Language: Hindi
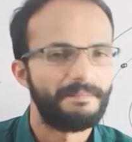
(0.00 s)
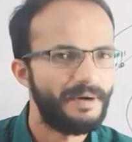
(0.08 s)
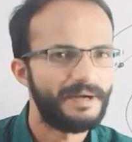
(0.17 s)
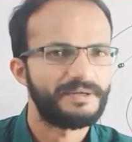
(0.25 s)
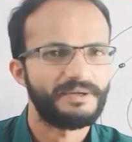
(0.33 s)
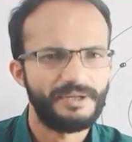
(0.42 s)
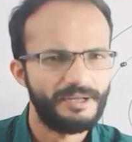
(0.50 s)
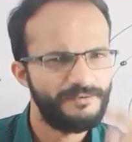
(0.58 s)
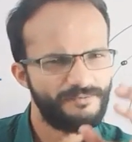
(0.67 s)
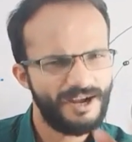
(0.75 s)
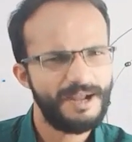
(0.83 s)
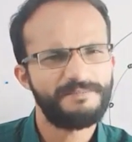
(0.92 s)
बट
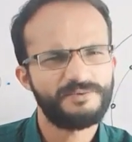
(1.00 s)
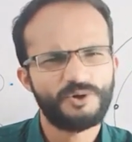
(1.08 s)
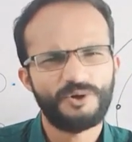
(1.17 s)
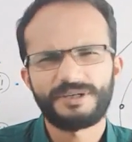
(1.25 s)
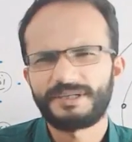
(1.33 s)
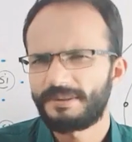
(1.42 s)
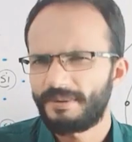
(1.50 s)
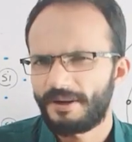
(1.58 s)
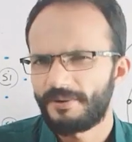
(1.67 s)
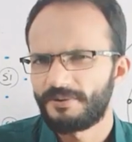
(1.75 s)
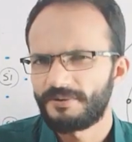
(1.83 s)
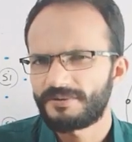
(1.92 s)
इफ आई एम टॉकिंग
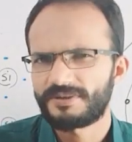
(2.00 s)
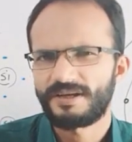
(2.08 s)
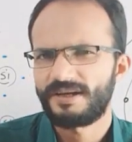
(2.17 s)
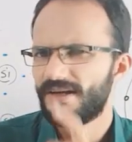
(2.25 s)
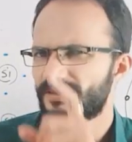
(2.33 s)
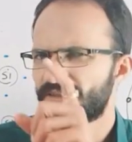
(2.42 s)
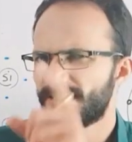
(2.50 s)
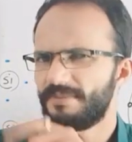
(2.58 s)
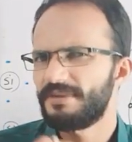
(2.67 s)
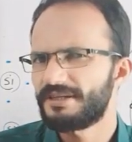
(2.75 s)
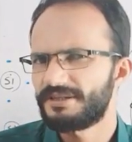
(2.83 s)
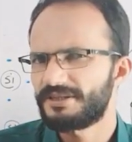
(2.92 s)
अबाउट अ
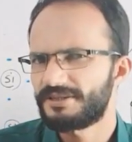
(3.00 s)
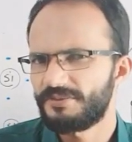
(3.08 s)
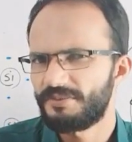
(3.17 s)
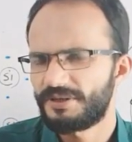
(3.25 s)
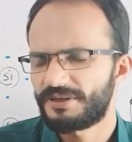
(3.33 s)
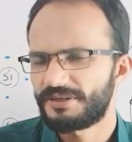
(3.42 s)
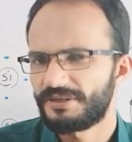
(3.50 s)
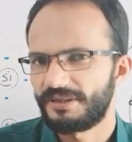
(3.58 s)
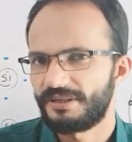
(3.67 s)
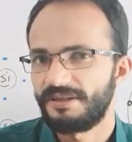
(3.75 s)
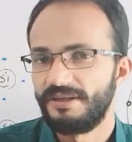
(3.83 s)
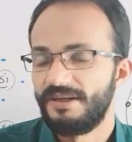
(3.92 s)
सेमी कंडक्टिव
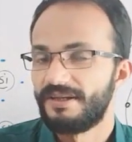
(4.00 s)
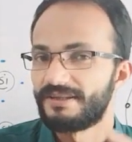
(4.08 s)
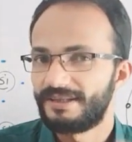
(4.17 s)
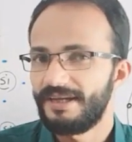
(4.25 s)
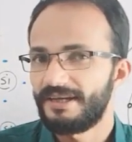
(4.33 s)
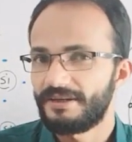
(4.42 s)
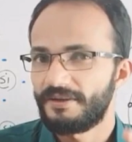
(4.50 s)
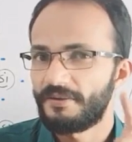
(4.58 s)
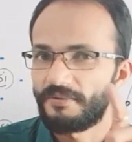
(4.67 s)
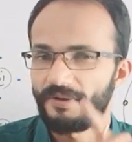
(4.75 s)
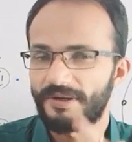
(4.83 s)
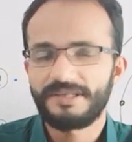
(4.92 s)
मटेरियल देन
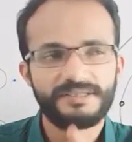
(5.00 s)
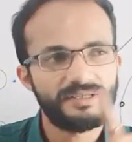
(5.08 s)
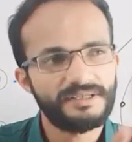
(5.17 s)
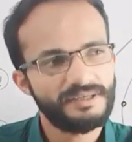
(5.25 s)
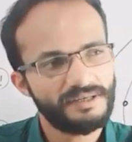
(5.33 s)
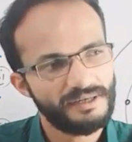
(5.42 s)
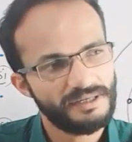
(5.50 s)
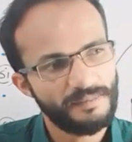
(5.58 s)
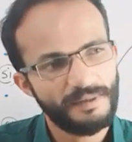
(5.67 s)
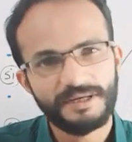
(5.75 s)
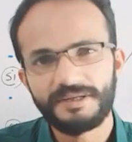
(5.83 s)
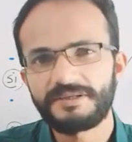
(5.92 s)
वट इज द
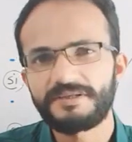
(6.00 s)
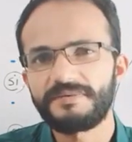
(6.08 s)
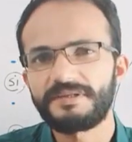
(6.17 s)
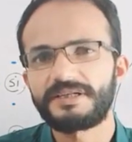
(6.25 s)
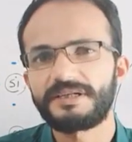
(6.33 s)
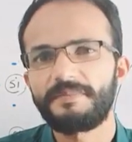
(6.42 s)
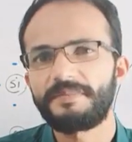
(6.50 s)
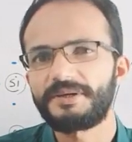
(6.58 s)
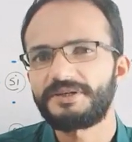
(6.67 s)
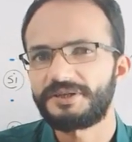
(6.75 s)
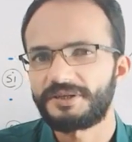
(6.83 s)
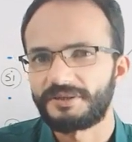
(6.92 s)
डिपेंडेंसी विद द
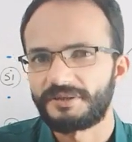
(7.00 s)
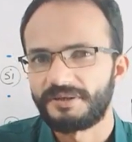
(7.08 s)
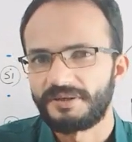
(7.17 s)
टेम्परेचर